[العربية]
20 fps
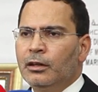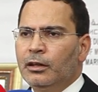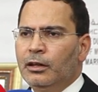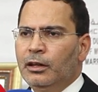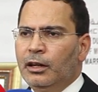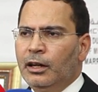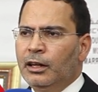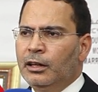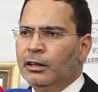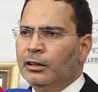
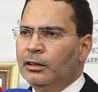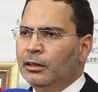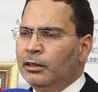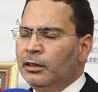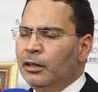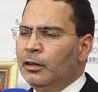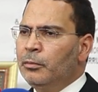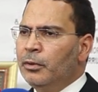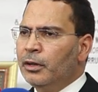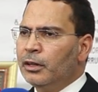الآن
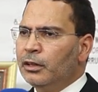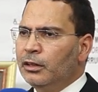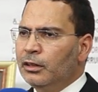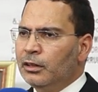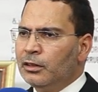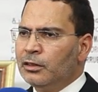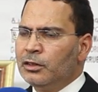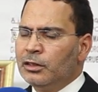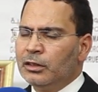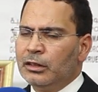
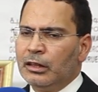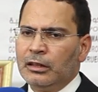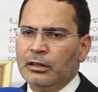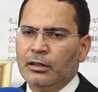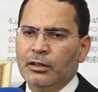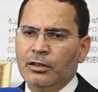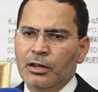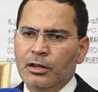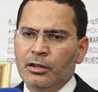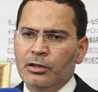ينبغي انتظار
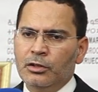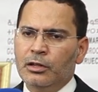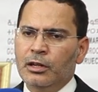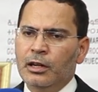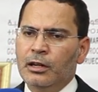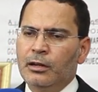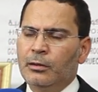النتائج ديال